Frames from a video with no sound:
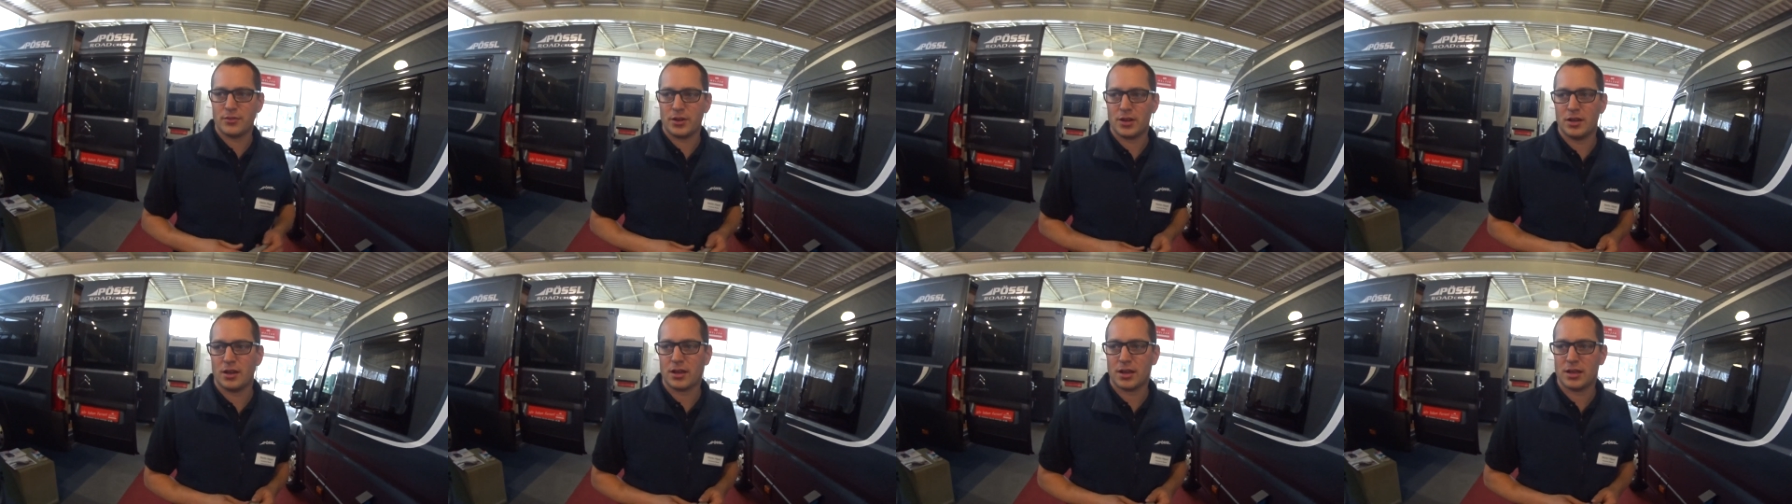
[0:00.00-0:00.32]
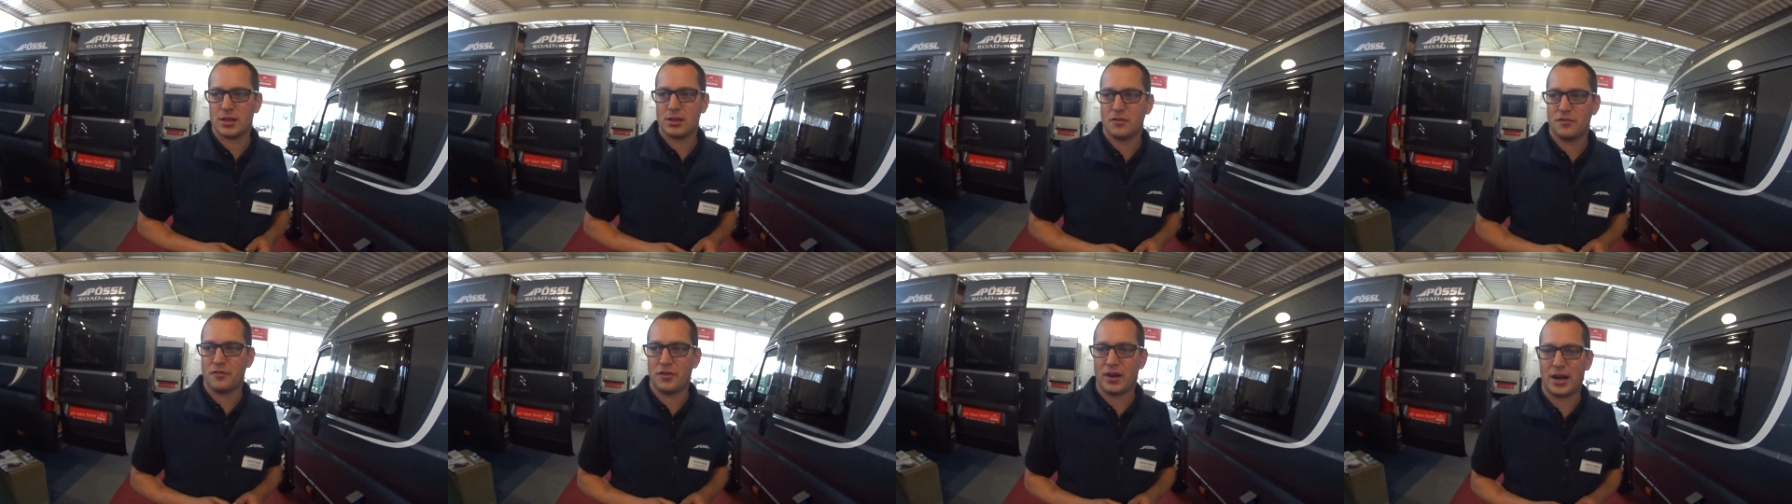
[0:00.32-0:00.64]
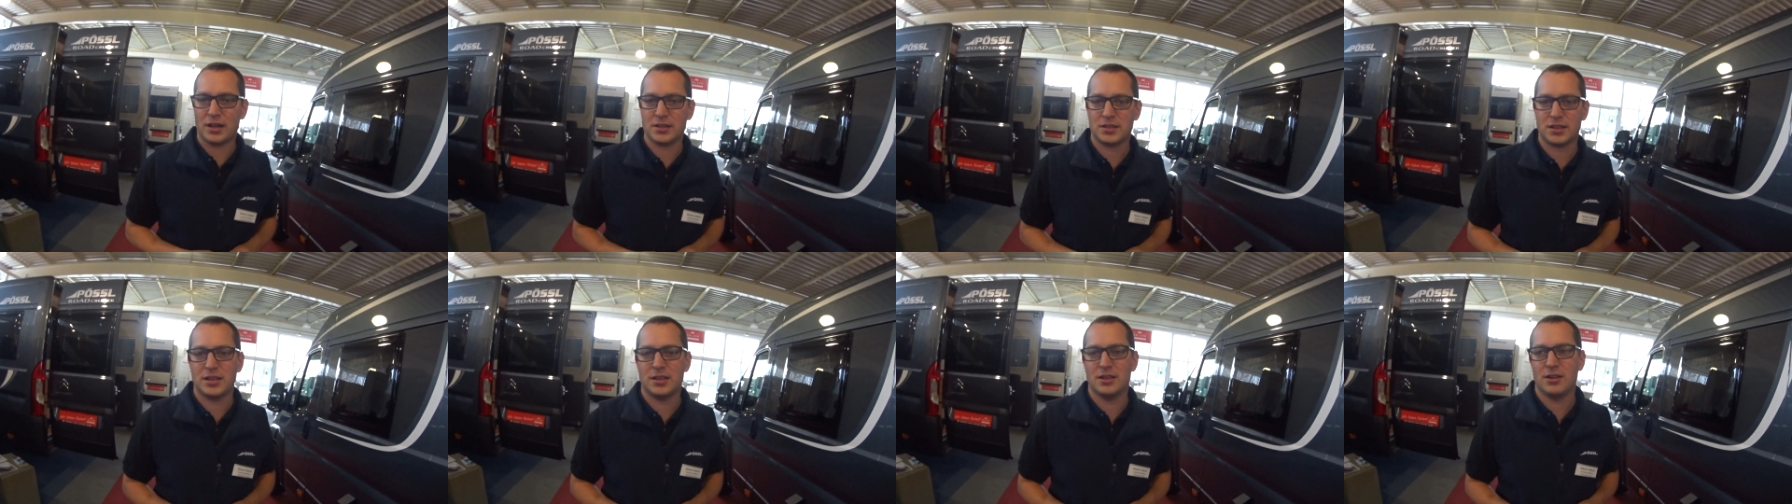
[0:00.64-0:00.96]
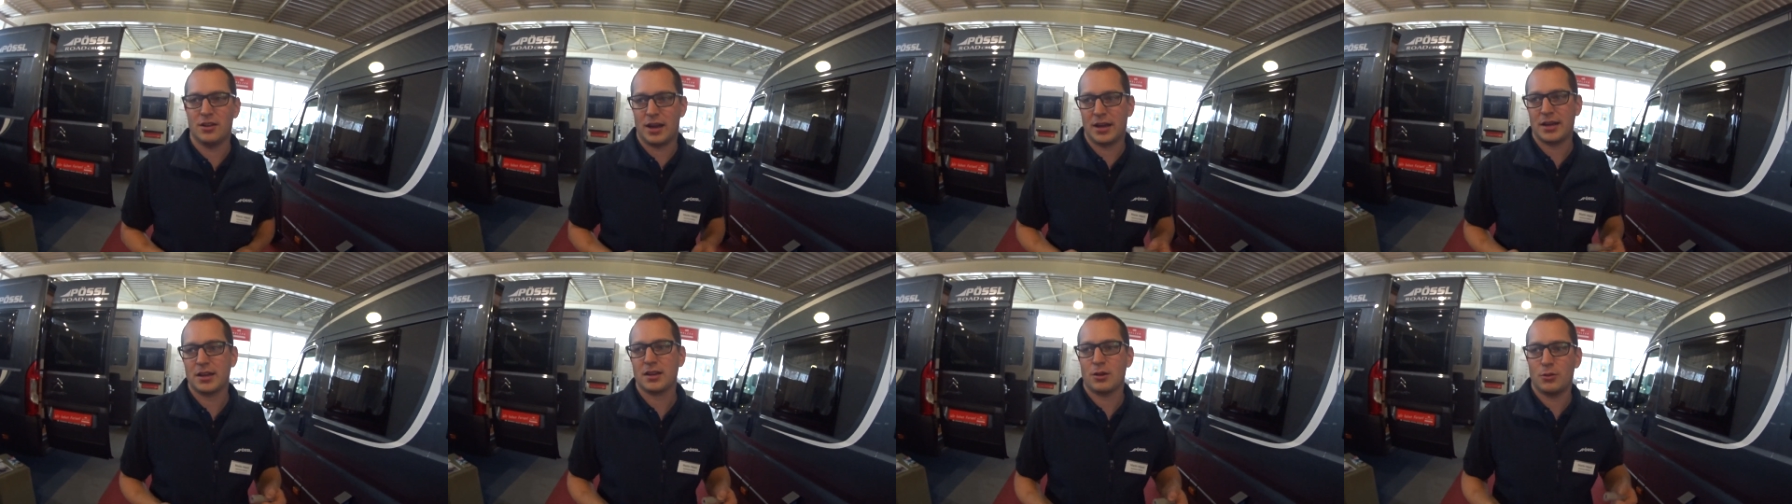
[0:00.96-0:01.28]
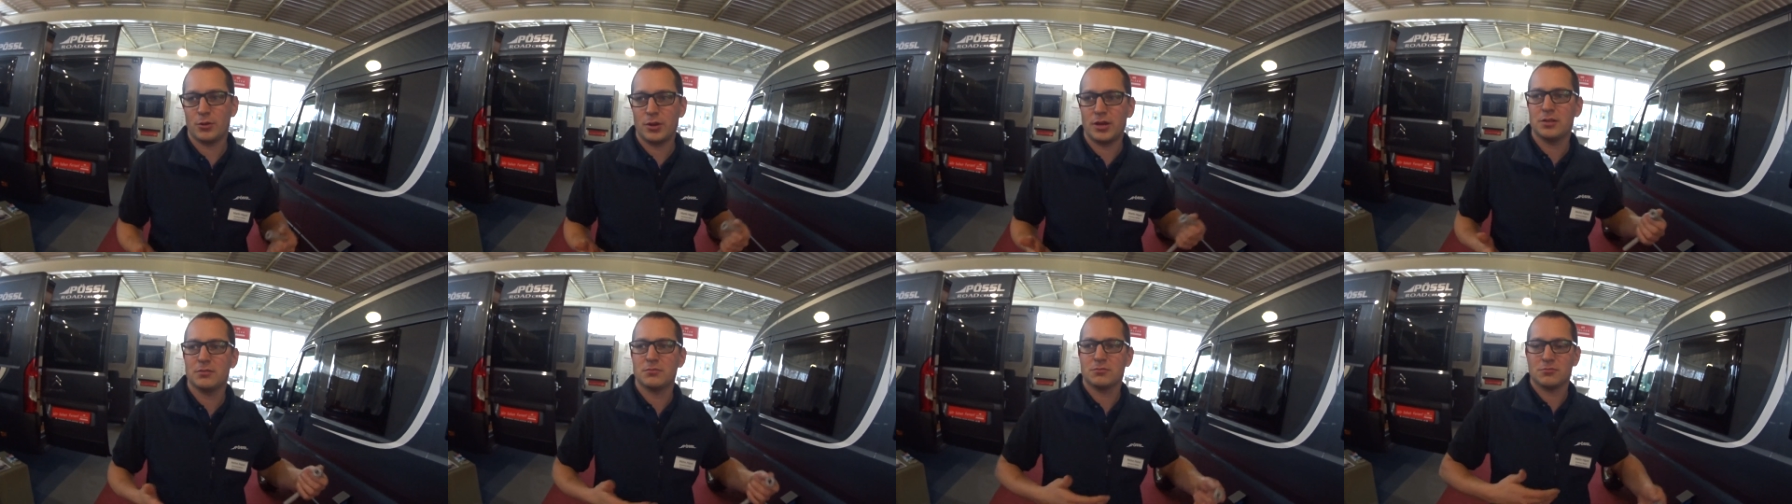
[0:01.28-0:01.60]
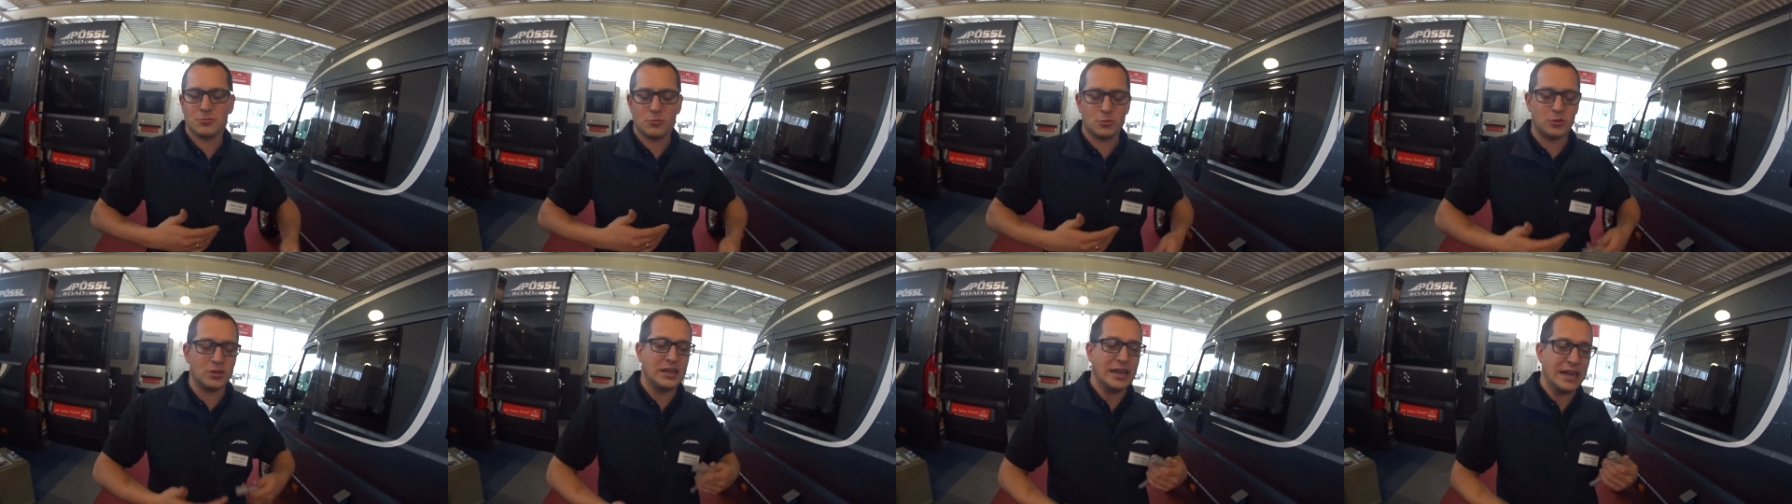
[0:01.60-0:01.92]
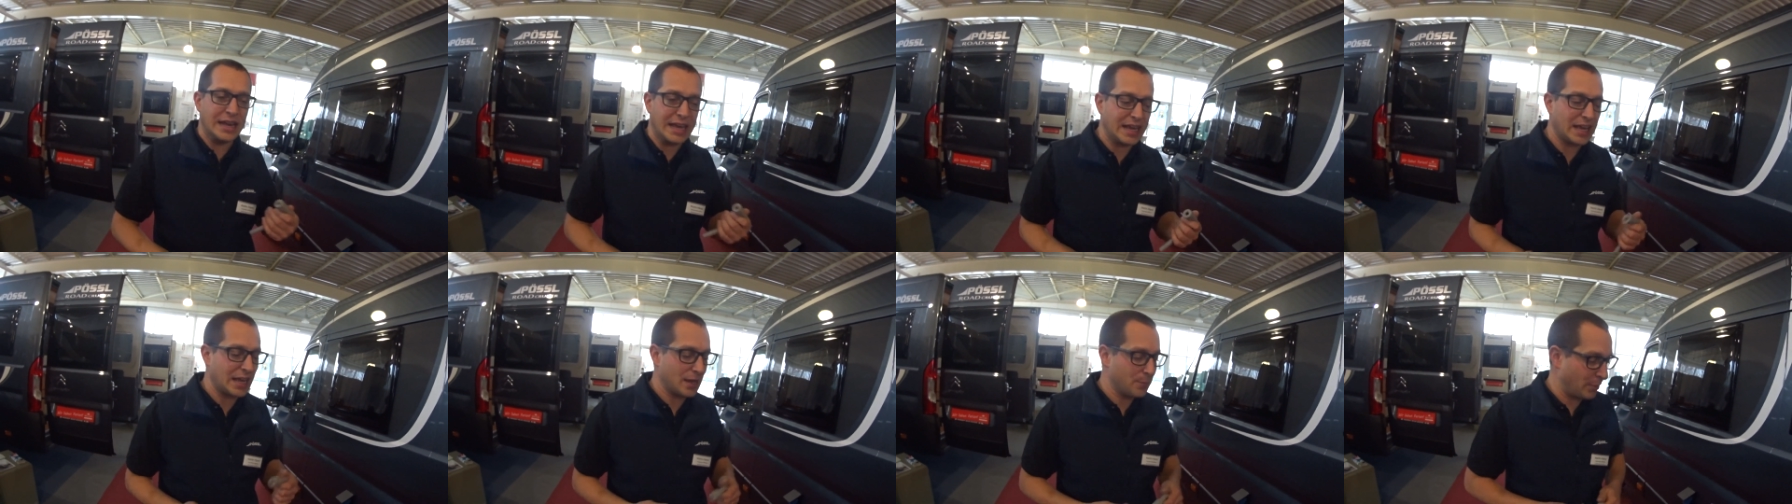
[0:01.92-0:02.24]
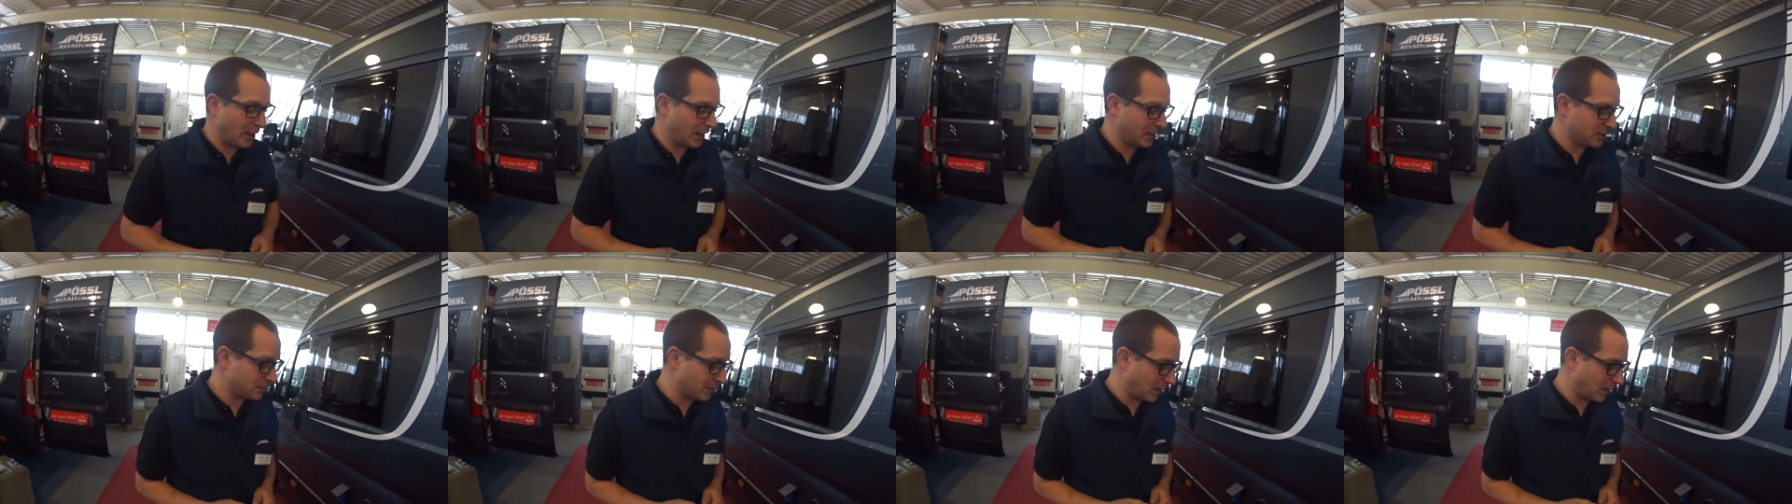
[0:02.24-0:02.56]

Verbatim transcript: weil nach jeder Fahrt gehe ich ja eigentlich auch hin und leere meinen